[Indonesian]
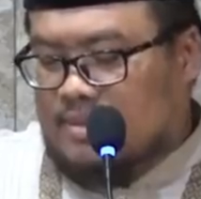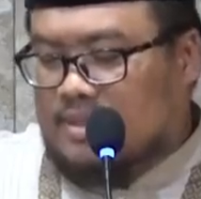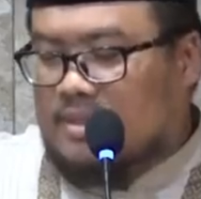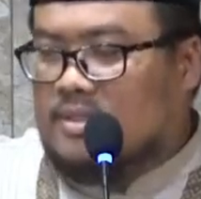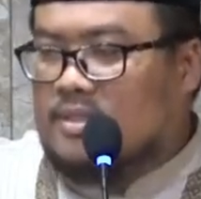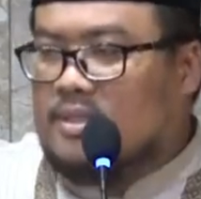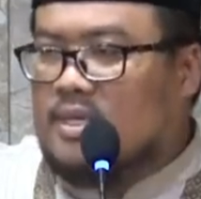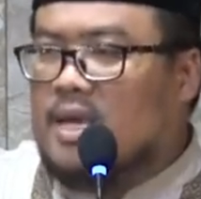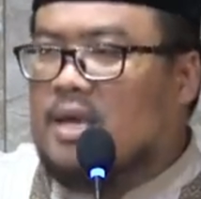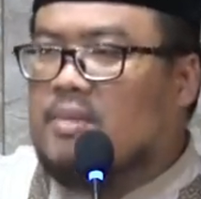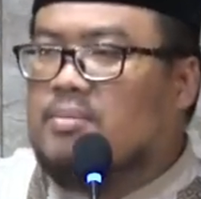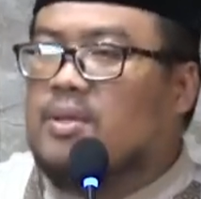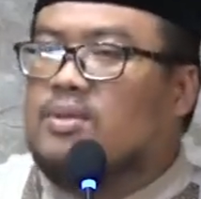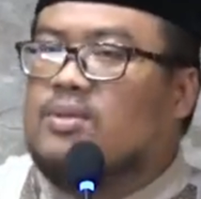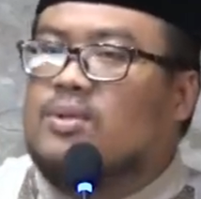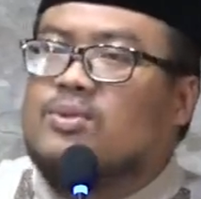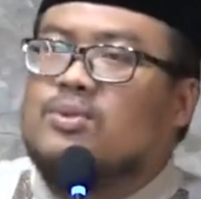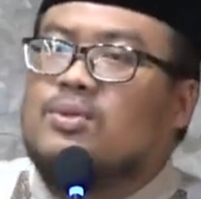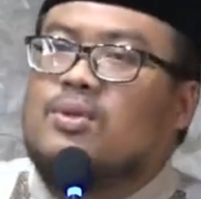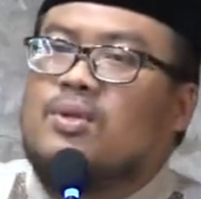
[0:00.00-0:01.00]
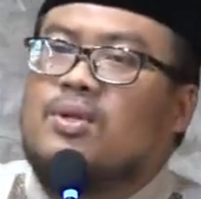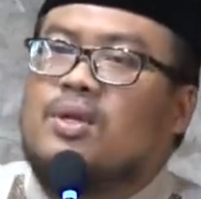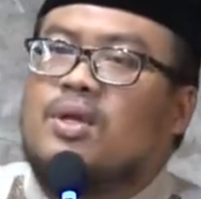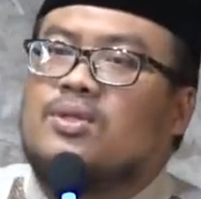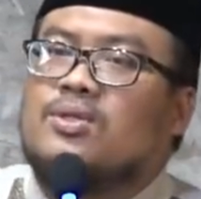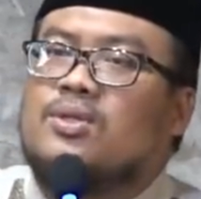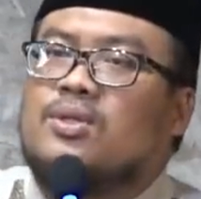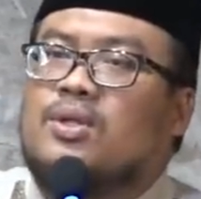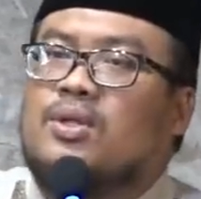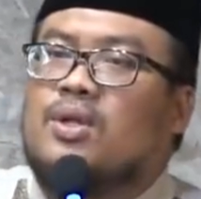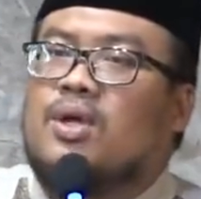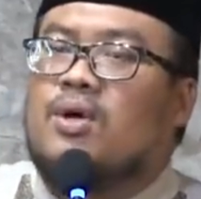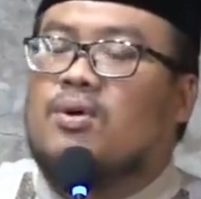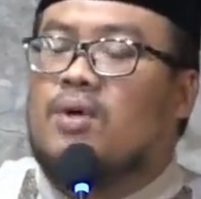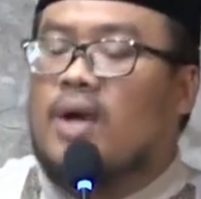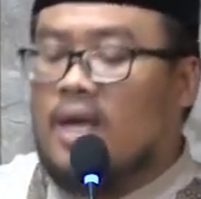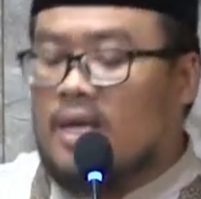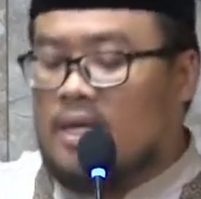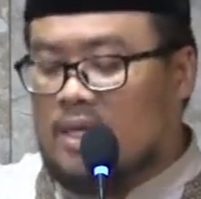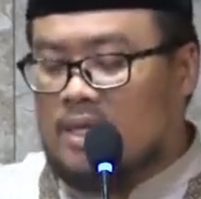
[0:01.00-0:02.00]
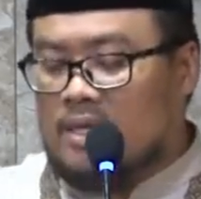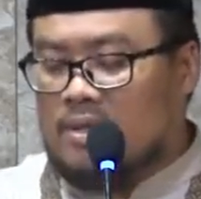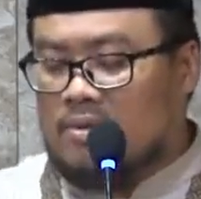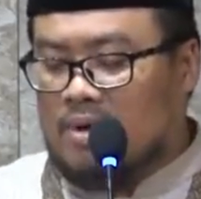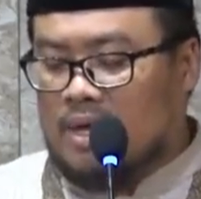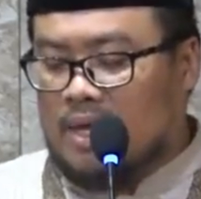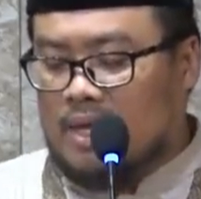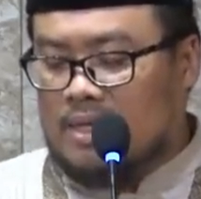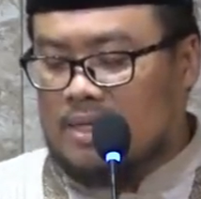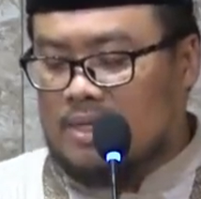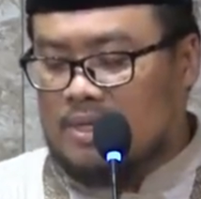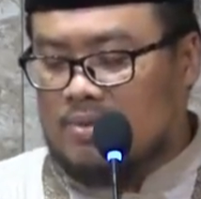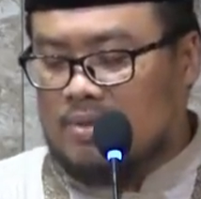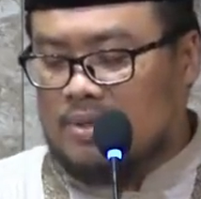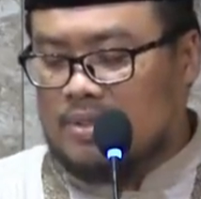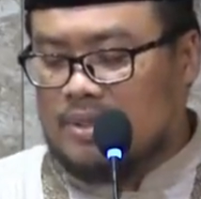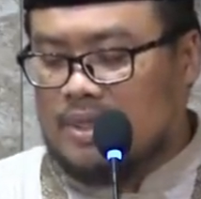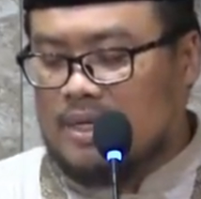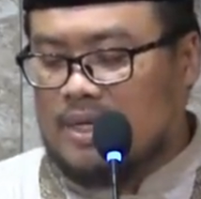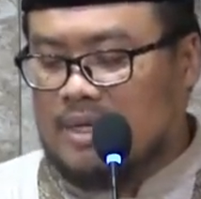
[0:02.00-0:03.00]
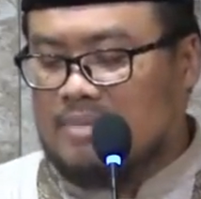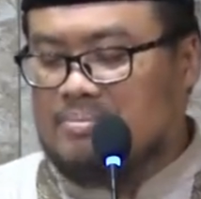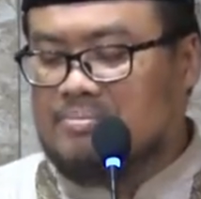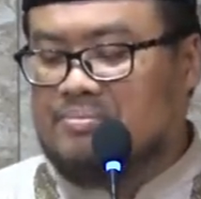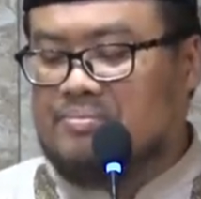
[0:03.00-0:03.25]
sahabat Rasulullah sallallahu alaihi wa alihi wasallam.